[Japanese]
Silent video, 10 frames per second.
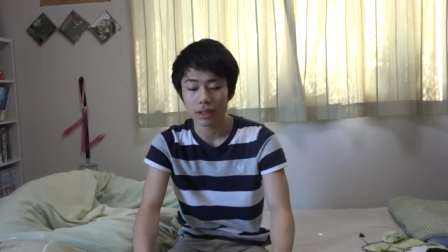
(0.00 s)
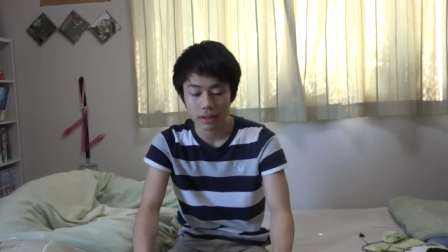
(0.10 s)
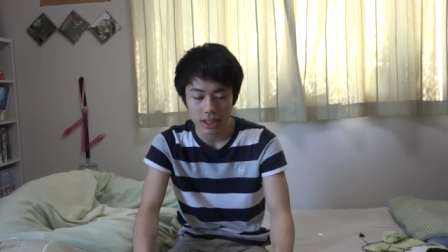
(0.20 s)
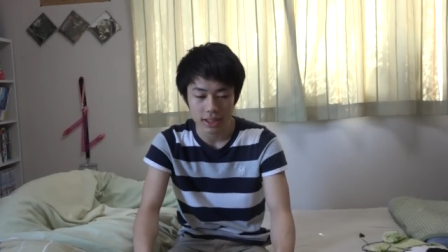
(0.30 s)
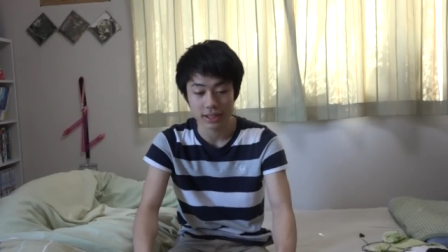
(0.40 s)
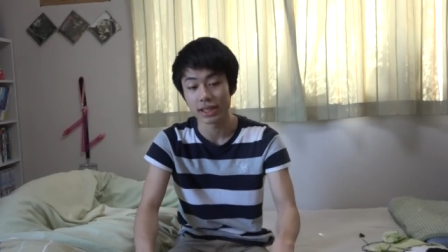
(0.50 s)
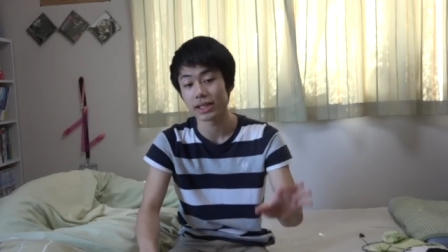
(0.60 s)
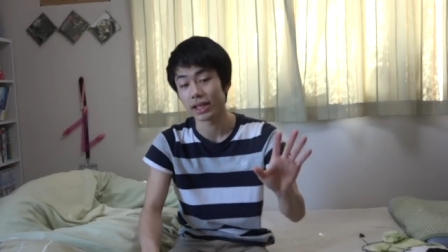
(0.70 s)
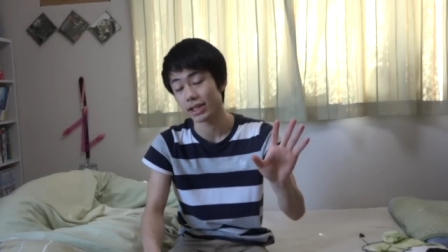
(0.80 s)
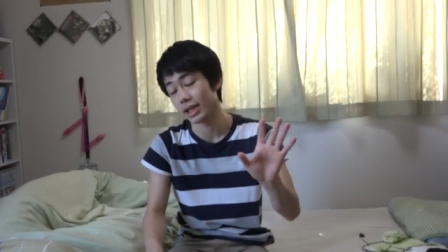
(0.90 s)
かって先
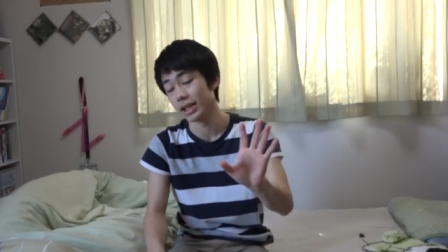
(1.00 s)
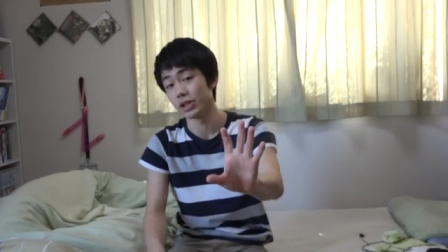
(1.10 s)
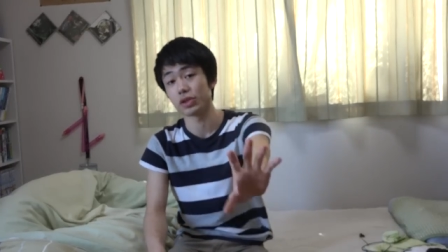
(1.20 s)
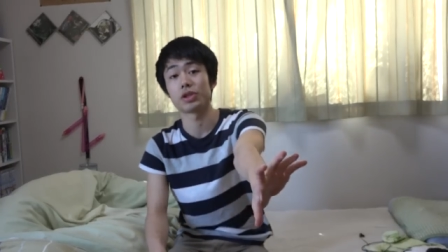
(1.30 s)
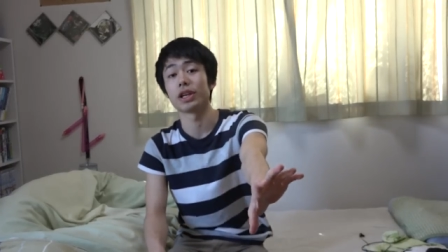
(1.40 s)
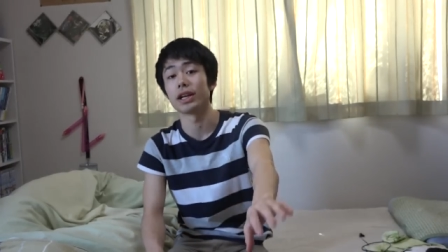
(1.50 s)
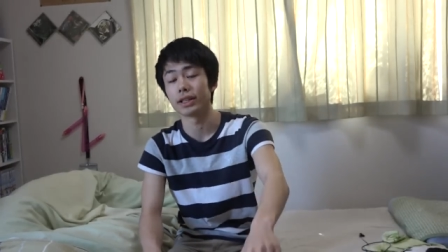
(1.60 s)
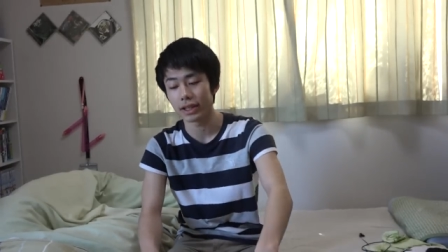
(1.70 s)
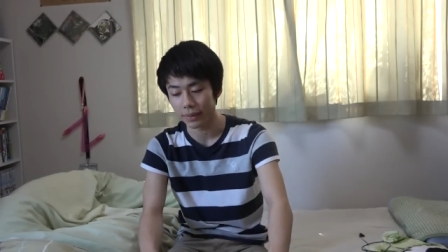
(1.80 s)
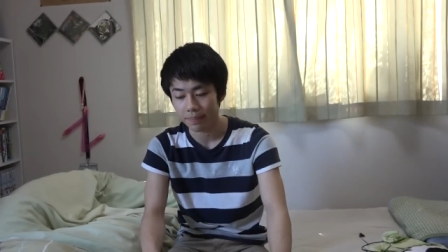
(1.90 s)
生が先に女子トイレ入っ
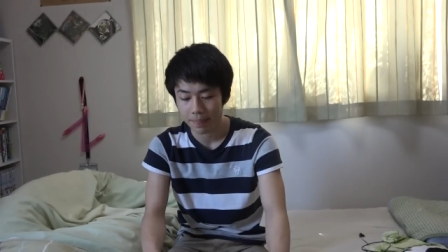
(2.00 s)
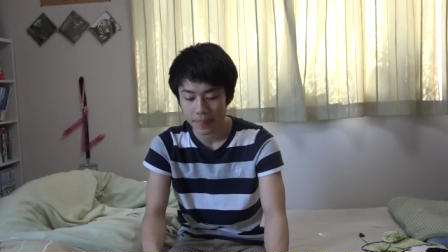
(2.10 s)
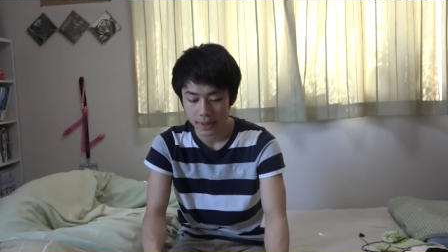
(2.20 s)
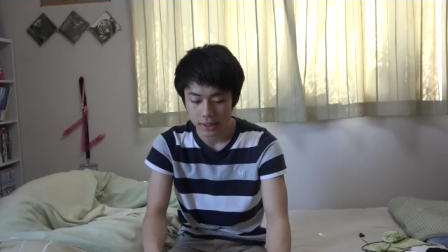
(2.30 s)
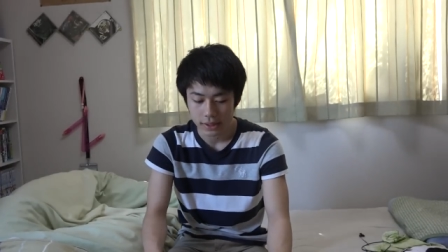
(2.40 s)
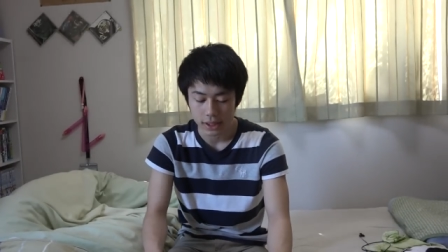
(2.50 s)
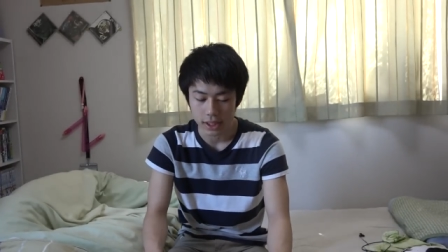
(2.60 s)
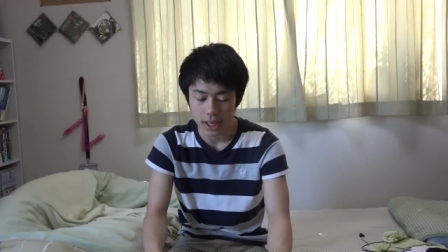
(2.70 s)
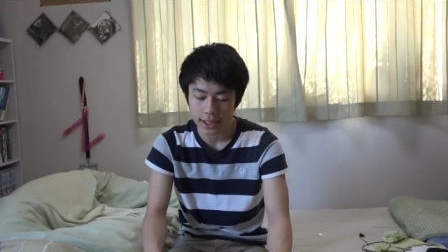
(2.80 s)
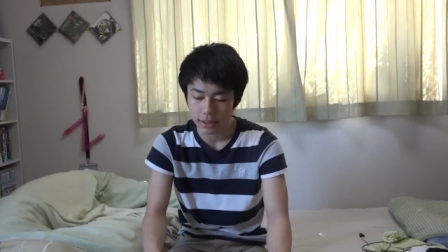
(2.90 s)
て、そした
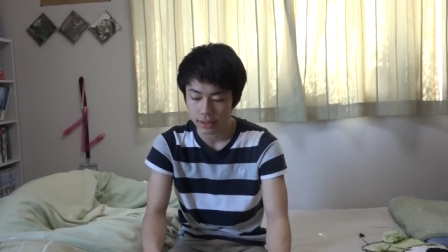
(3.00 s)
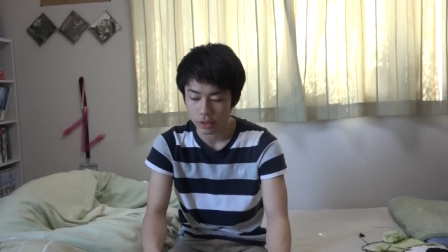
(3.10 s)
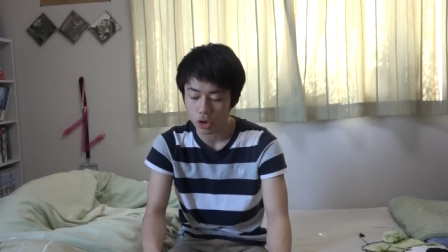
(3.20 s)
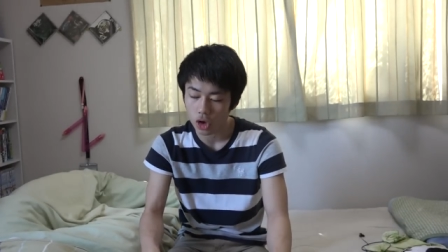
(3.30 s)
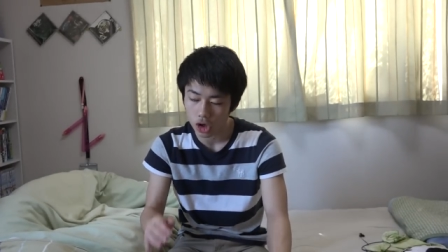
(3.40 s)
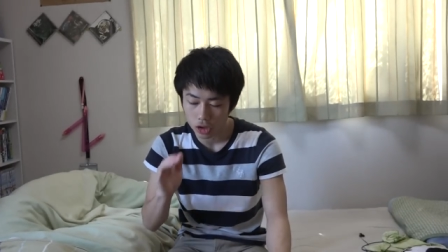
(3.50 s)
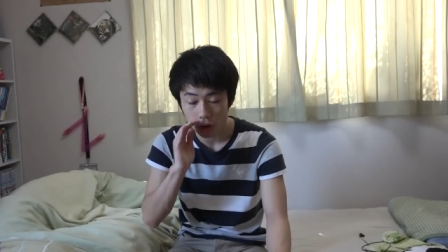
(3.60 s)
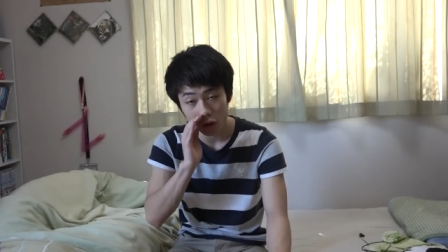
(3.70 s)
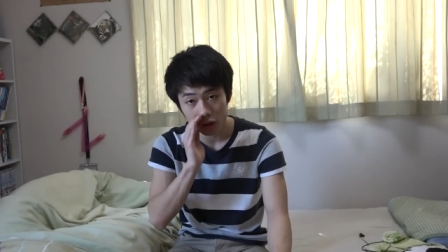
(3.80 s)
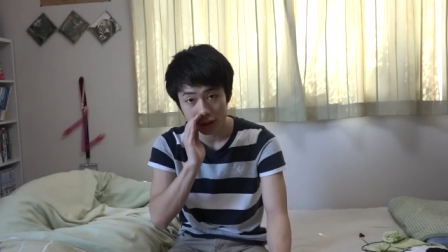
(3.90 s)
ら「あれどこ
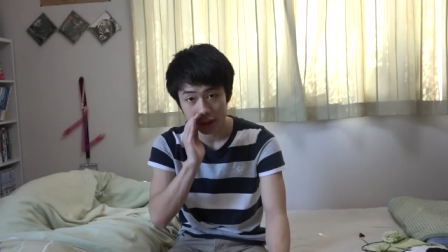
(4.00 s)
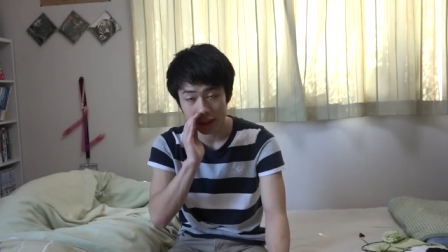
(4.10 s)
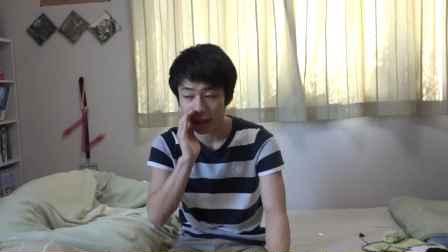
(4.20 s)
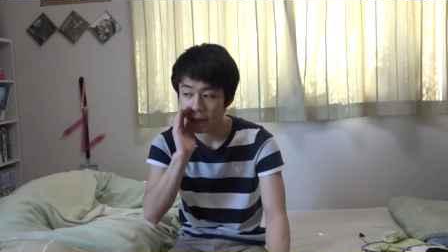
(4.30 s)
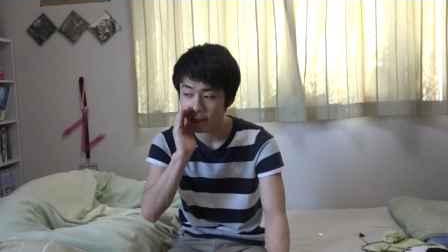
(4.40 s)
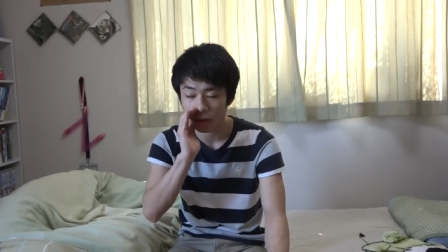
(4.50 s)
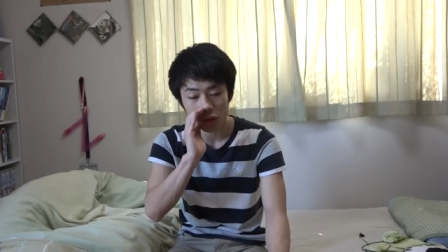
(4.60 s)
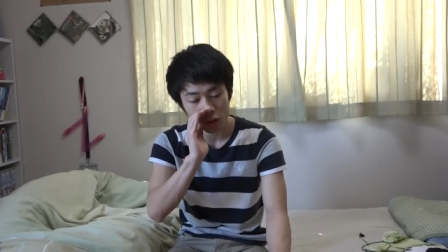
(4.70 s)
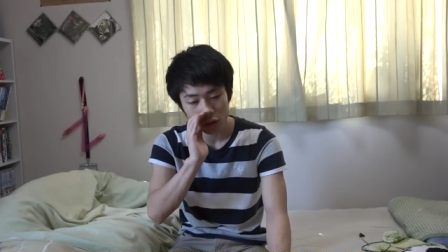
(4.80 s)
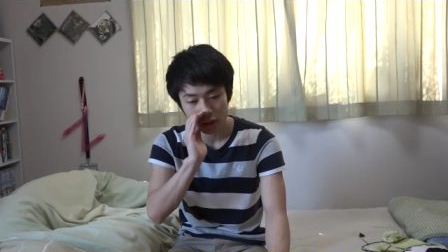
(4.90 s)
どこ誰々ちゃん
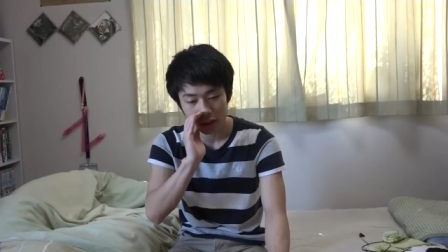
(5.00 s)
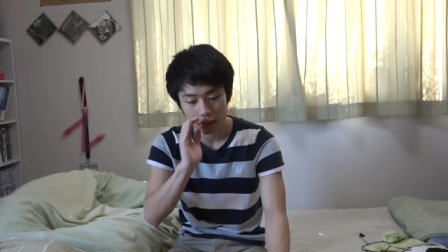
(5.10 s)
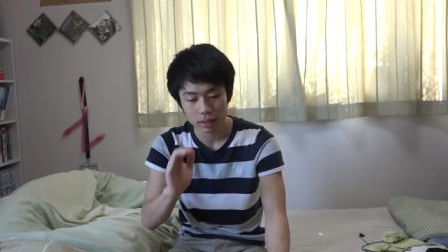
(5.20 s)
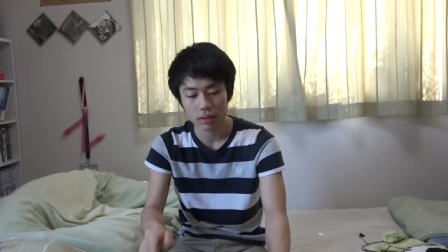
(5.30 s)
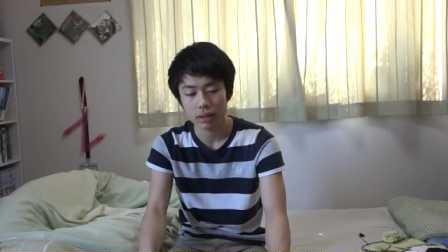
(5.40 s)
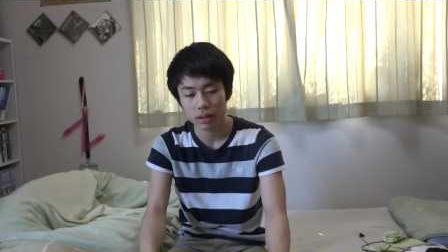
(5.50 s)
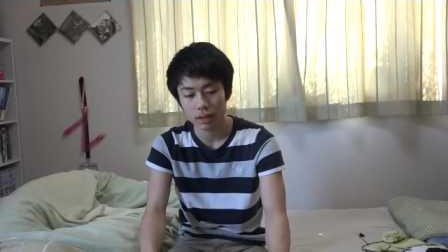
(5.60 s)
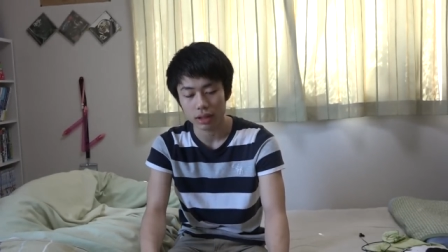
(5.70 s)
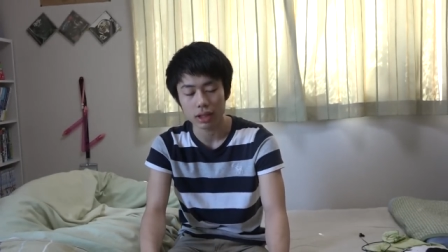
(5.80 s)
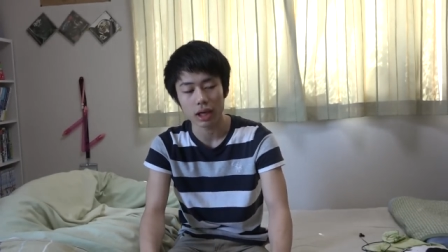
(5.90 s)
どこ?」って言っ